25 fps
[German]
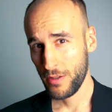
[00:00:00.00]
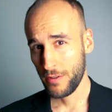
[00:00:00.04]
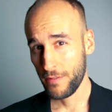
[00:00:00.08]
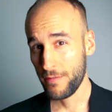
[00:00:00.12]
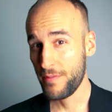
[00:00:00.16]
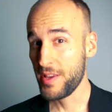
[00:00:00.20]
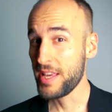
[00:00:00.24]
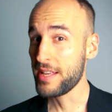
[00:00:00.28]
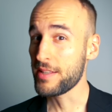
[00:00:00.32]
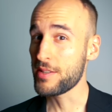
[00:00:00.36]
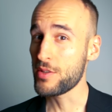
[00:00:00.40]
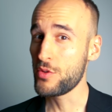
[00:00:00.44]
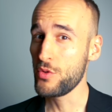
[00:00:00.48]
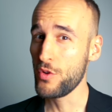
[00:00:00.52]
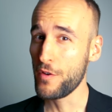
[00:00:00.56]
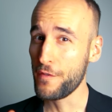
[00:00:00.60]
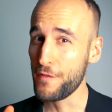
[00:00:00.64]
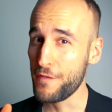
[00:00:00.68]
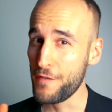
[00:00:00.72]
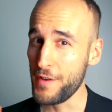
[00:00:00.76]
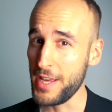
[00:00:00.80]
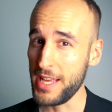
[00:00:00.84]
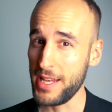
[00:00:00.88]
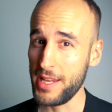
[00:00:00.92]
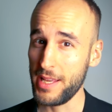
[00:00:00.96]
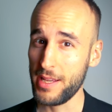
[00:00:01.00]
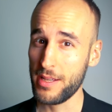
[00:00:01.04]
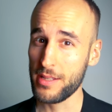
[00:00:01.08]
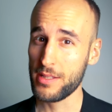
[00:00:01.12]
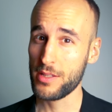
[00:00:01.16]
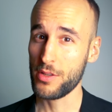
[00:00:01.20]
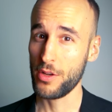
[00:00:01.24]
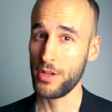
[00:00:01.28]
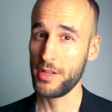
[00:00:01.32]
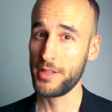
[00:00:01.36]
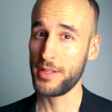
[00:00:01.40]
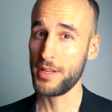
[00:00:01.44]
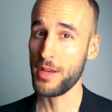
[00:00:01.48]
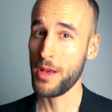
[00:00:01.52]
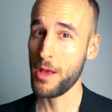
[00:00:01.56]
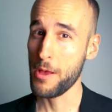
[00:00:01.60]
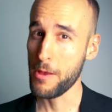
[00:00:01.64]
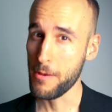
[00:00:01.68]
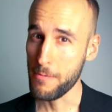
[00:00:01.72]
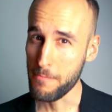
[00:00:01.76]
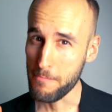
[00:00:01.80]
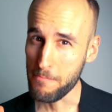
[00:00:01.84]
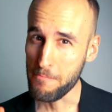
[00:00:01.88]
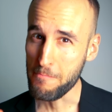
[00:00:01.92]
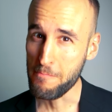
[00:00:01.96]
wie es nur wenige solcher
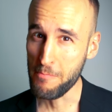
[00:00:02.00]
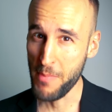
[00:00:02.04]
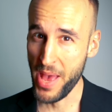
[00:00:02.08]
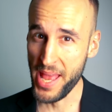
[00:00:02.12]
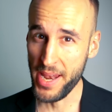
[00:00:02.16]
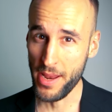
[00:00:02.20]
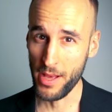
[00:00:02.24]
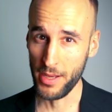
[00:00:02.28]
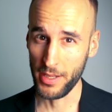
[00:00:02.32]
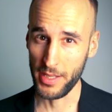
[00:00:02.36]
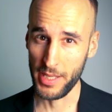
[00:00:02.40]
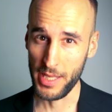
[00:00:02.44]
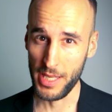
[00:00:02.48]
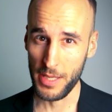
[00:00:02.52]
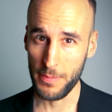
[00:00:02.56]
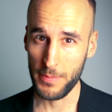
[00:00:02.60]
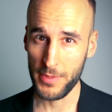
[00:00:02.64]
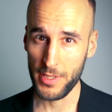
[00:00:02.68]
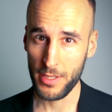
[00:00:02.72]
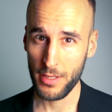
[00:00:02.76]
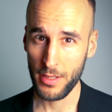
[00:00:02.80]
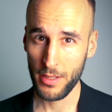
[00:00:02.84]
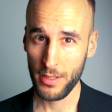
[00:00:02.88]
Männer gibt.